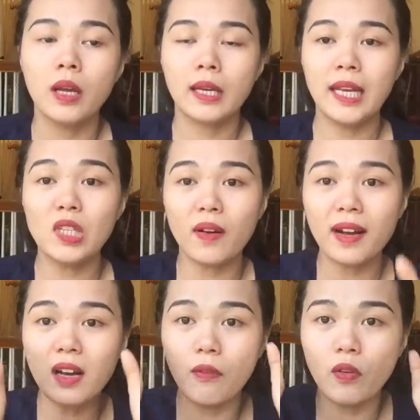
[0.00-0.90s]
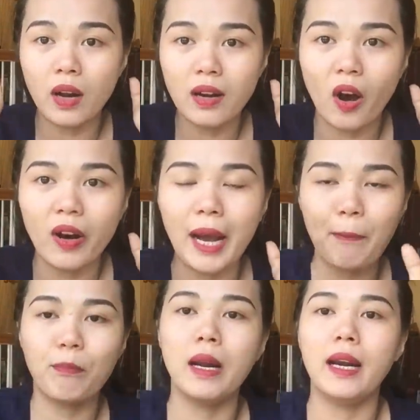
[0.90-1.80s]
để cho cái người phụ nữ họ
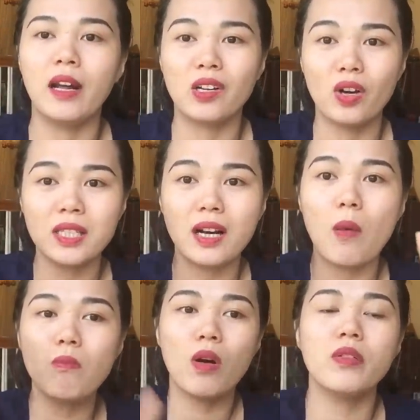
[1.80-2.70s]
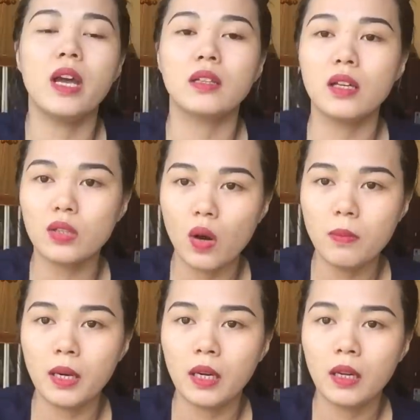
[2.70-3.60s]
gặp mình là họ sẽ không bao giờ từ chối
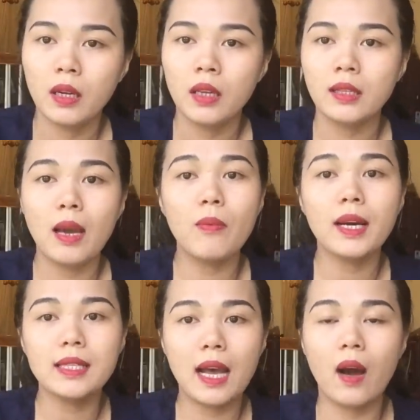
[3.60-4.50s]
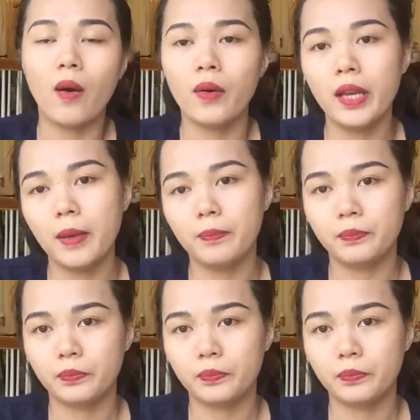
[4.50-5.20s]
mình trong cái xã hội á